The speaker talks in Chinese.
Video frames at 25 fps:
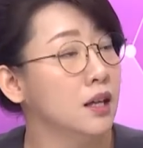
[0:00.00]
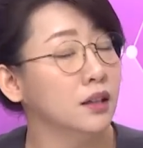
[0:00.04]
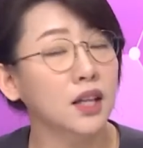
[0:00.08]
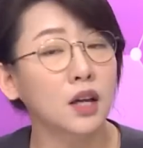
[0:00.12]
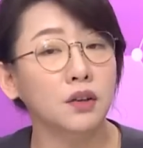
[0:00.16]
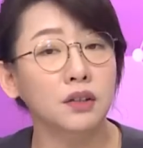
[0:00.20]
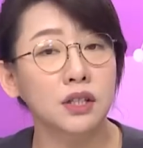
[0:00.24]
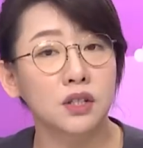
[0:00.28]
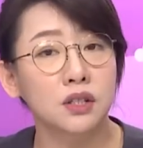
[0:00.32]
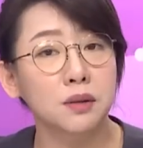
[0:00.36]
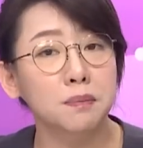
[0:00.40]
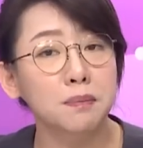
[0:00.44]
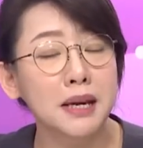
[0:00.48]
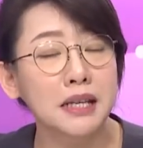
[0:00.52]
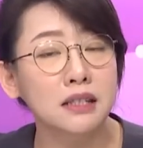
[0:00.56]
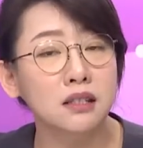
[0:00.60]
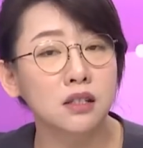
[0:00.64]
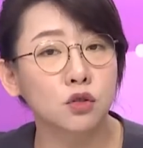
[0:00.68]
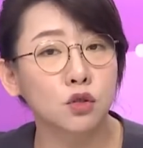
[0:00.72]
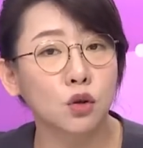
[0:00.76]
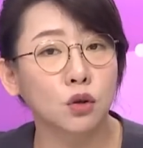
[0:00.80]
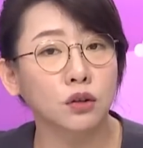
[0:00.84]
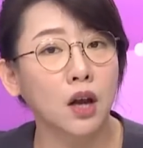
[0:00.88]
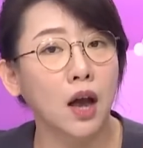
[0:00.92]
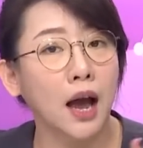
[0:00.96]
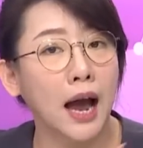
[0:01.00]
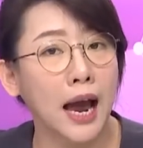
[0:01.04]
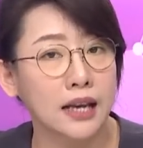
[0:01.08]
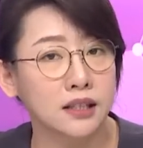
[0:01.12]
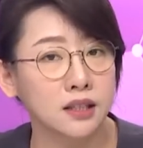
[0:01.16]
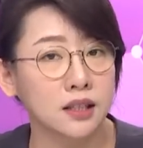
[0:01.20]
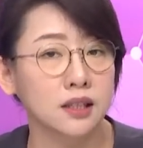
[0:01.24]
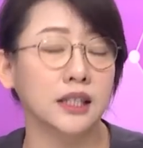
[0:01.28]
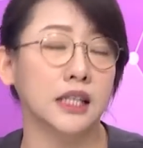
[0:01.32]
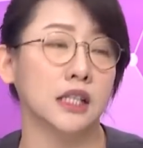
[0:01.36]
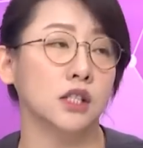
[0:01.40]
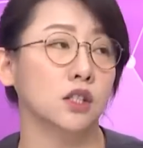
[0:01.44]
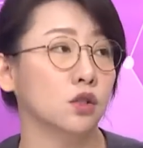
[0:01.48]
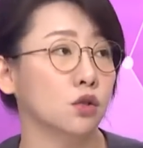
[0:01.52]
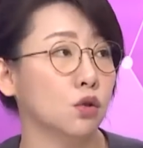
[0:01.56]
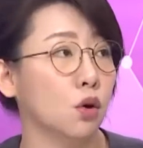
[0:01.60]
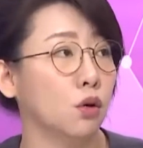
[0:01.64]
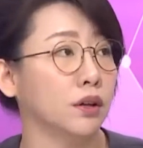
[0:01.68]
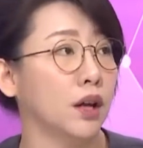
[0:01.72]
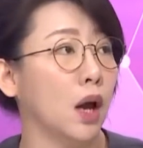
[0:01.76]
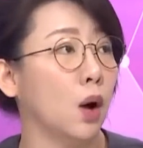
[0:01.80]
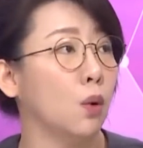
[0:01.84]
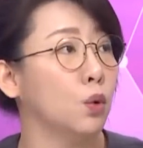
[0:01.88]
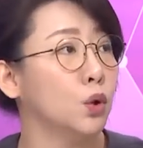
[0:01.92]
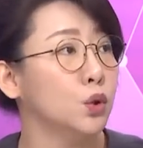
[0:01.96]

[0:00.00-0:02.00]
到底是面子重要还是理智重要？